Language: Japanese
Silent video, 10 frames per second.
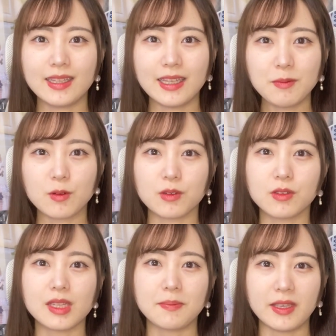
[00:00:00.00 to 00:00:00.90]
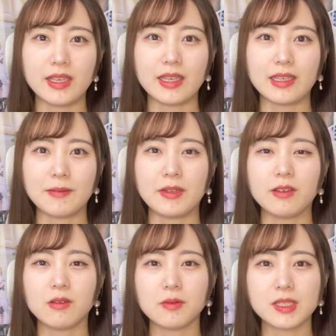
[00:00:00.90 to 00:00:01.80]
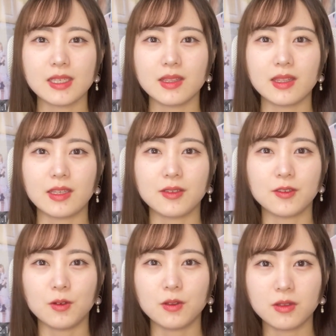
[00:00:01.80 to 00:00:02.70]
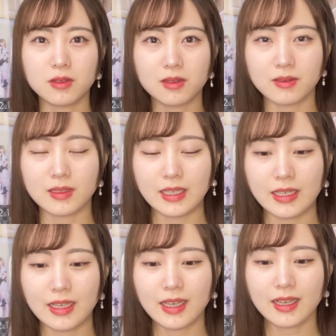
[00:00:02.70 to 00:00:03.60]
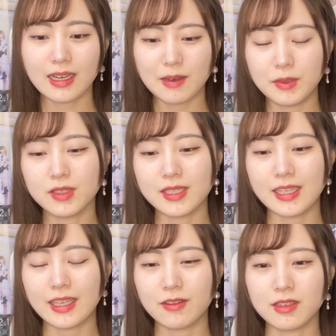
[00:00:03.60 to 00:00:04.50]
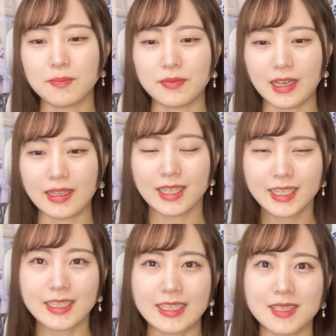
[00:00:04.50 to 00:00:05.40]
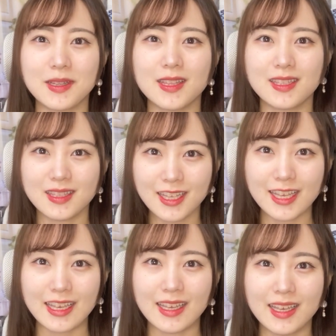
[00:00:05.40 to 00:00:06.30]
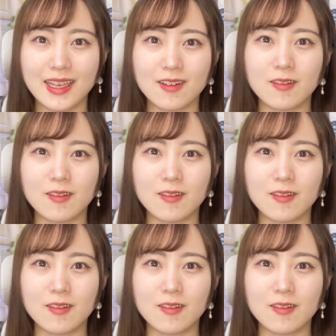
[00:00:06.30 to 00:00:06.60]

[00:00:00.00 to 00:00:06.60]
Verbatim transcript: でもこの度、やっぱりイコラブちゃんっていう本当に神推し的グループができてしまって、